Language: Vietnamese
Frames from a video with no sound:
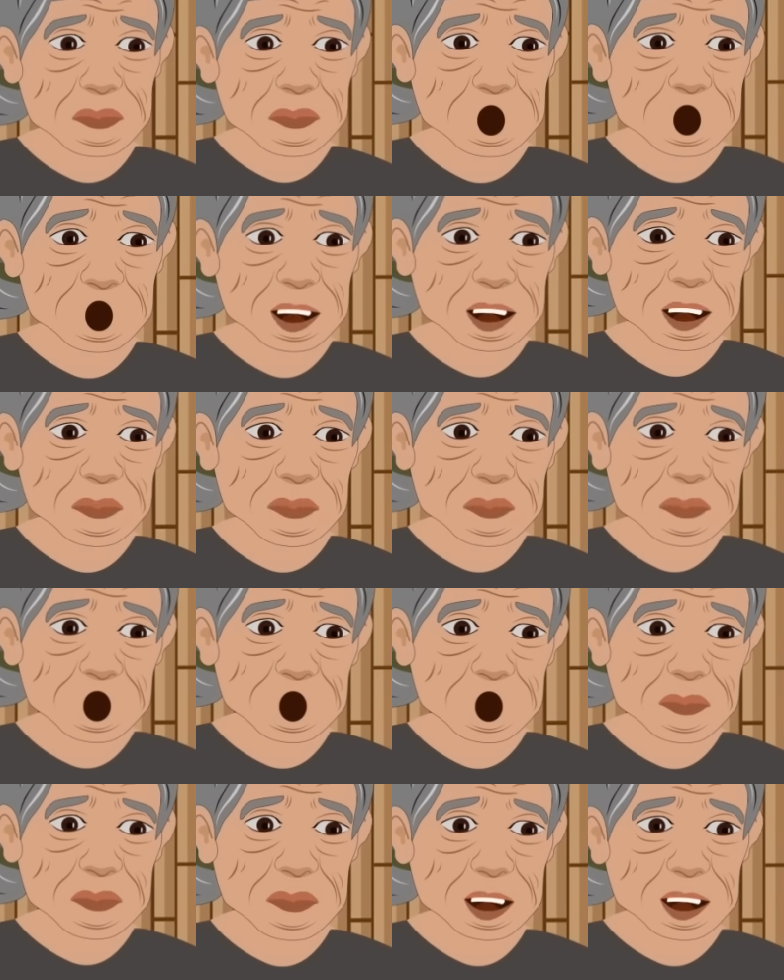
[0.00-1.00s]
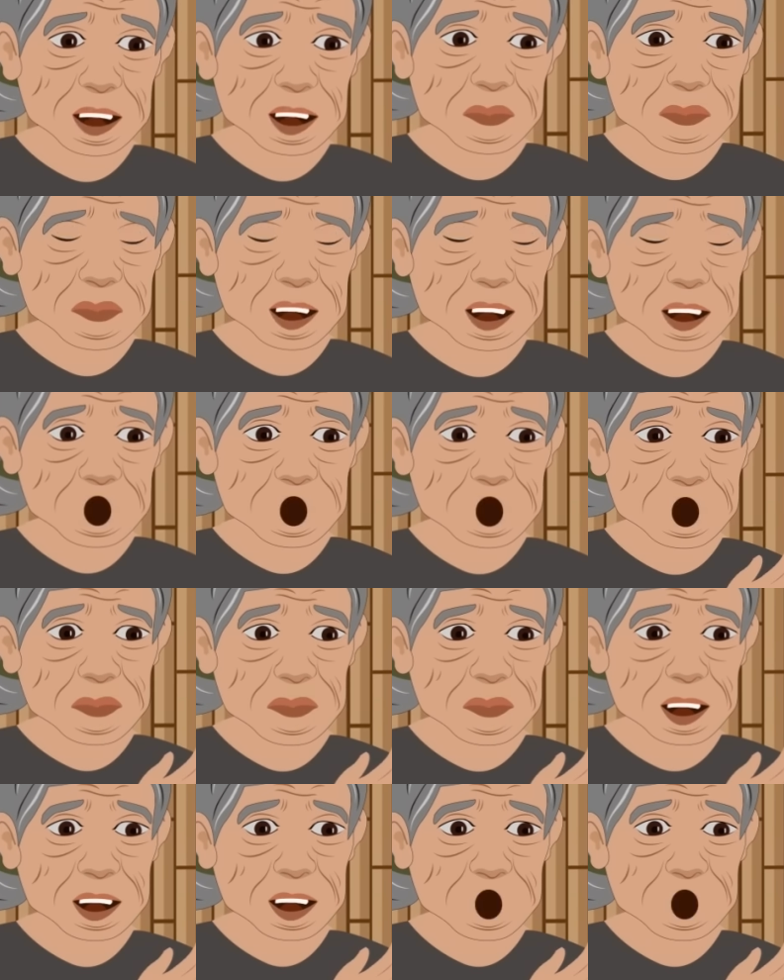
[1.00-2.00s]
Sân cơm ta lúc mê phú mình
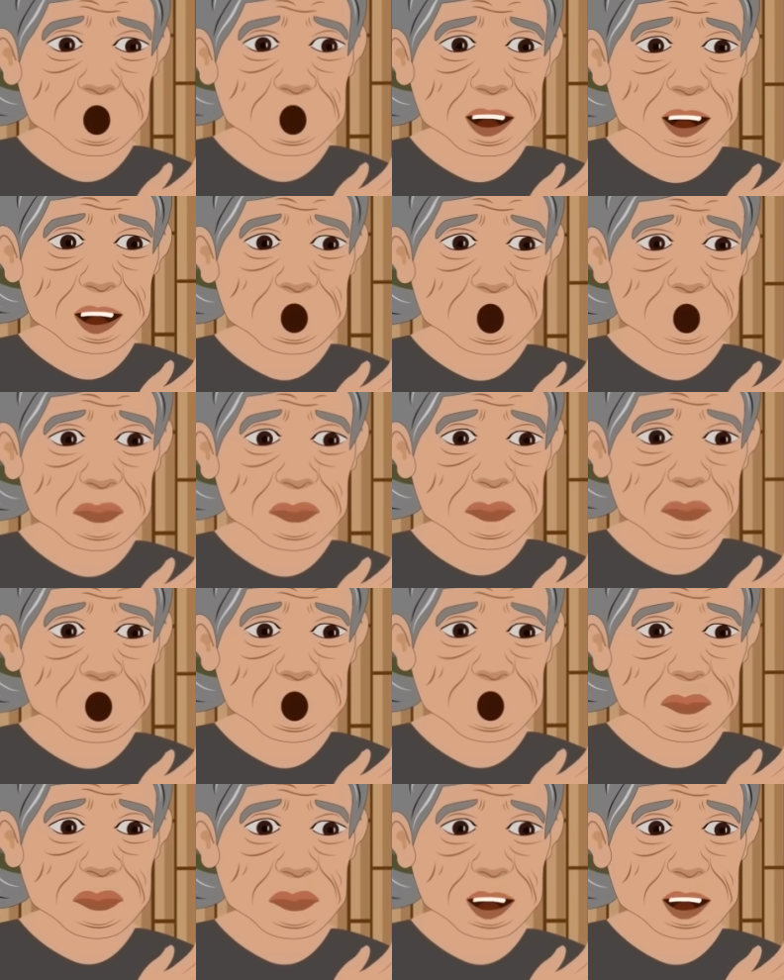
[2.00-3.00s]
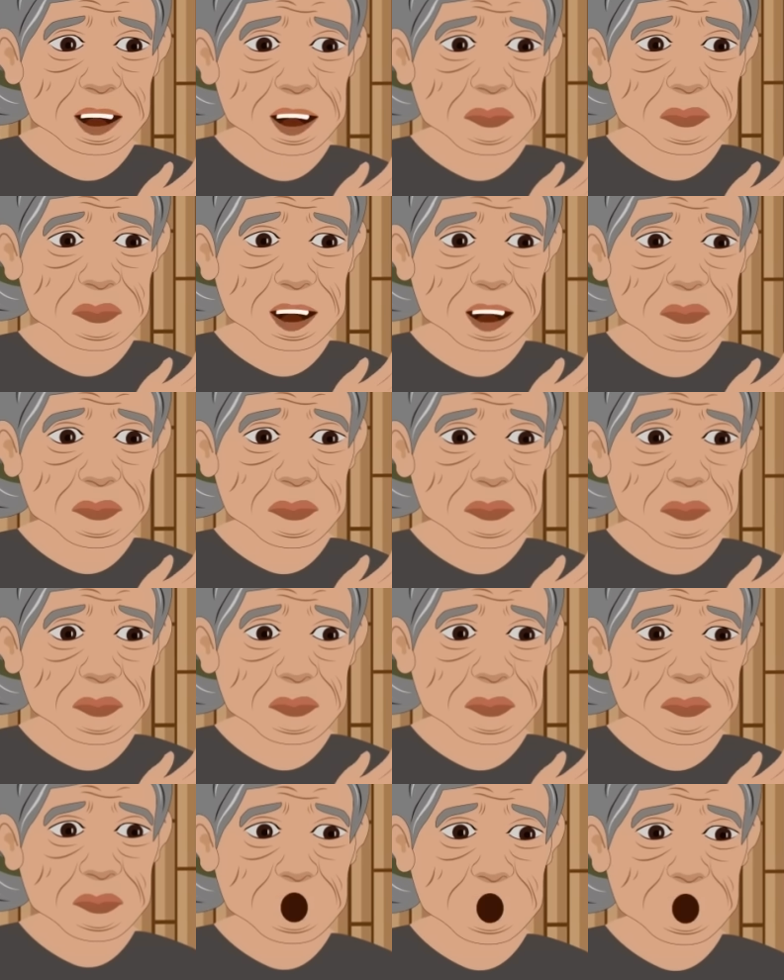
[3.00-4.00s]
bà kai bà kan tê đà xa tại khỉnh nhóm chí
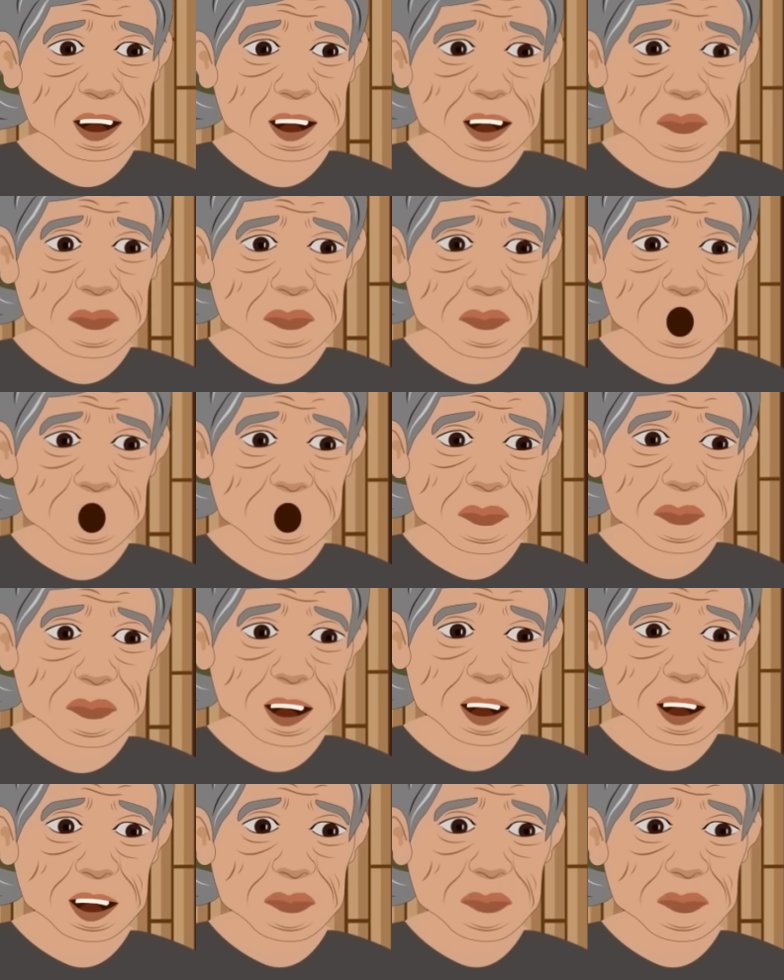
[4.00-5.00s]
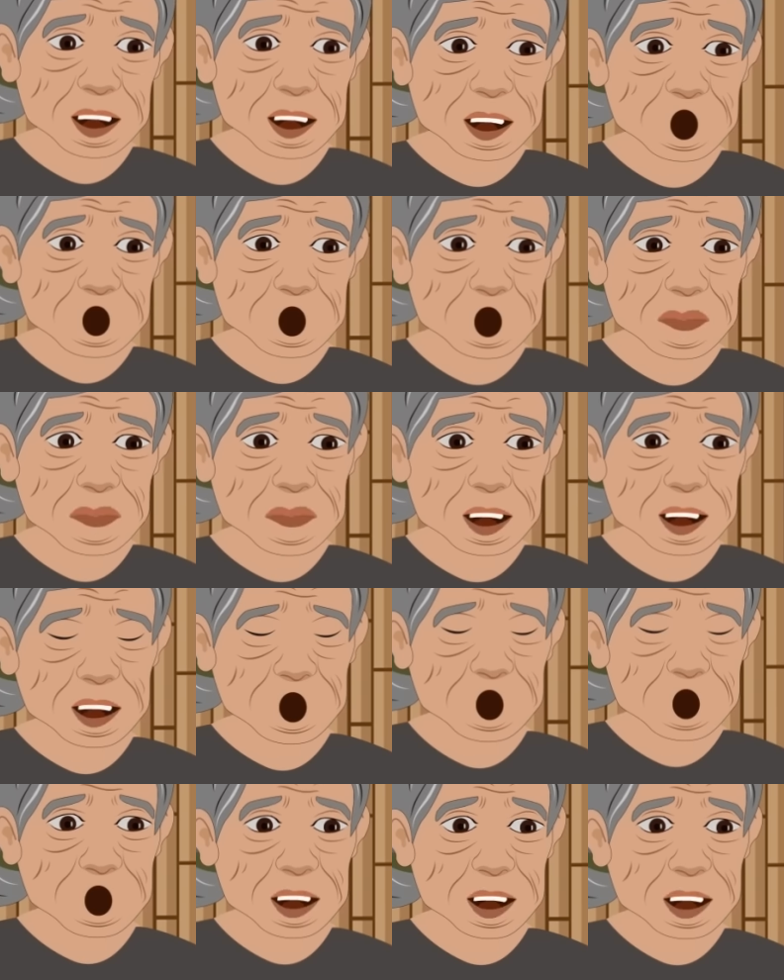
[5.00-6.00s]
nẹ chùm nô thầm ấy mình bàn tờ nai nòm
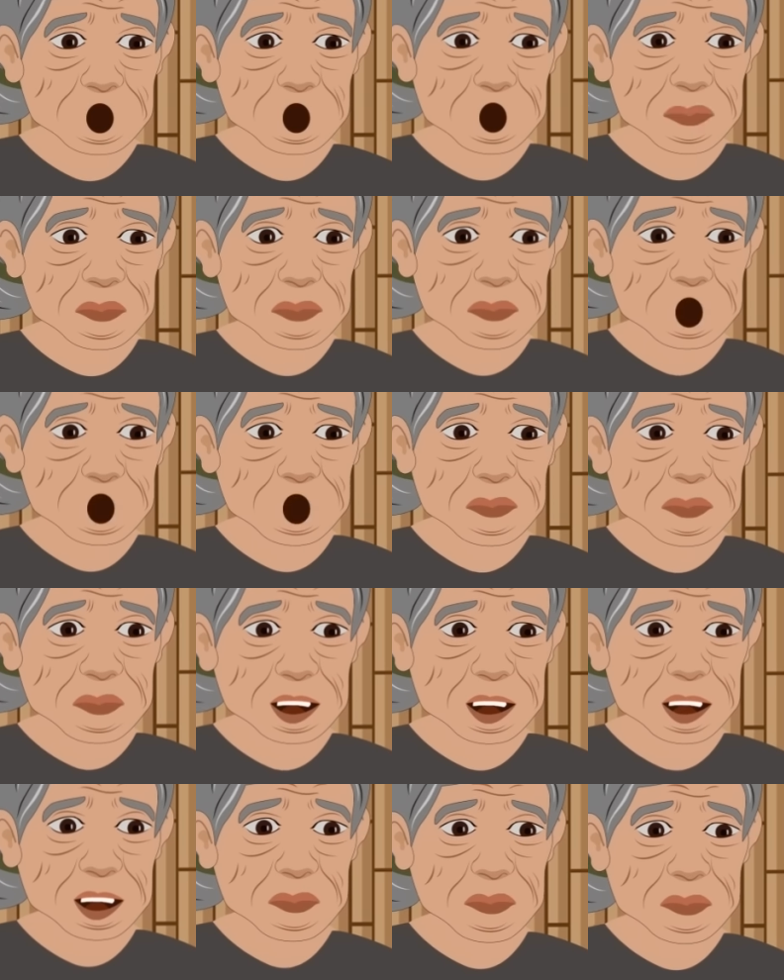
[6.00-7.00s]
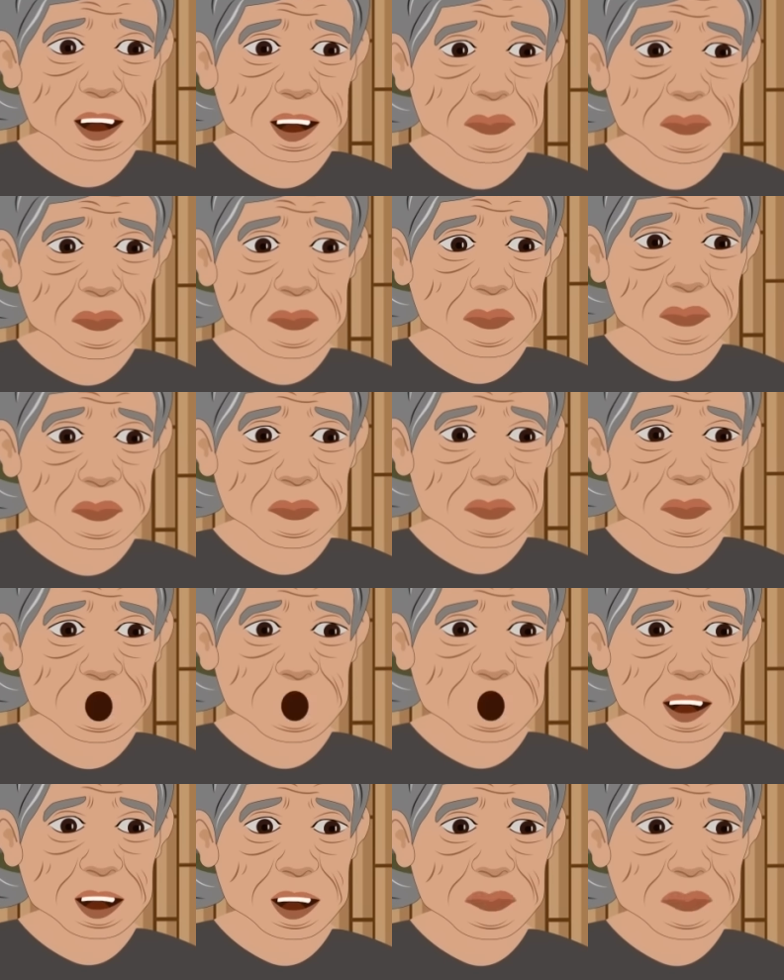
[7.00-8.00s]
khổ luôn áo srụ bốn được tè lúc
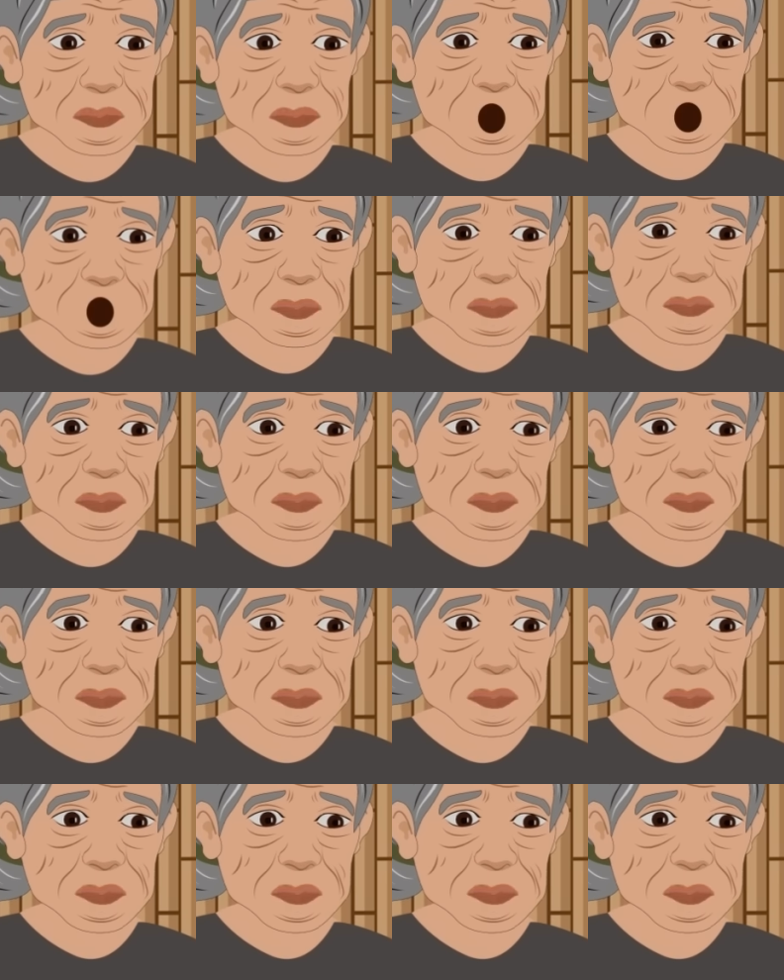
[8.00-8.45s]
mê phú